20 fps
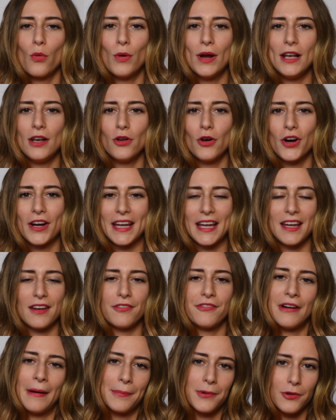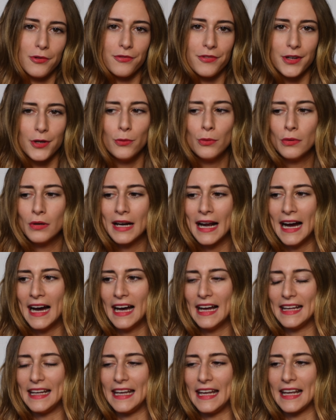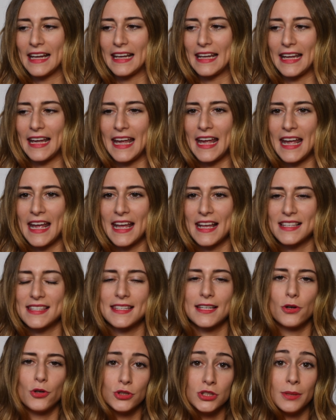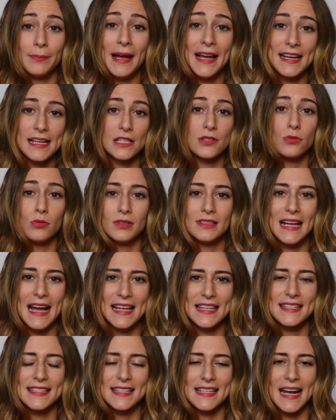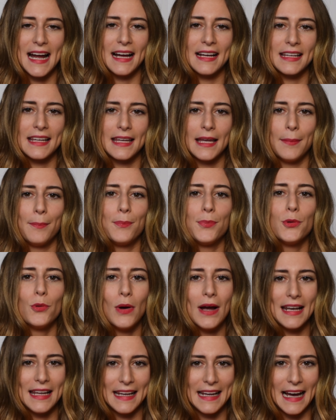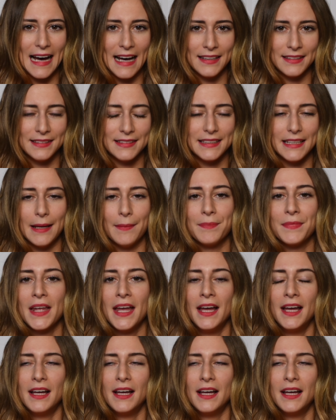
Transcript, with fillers: quello che fa più figura e che secondo me risulta essere anche più elegante.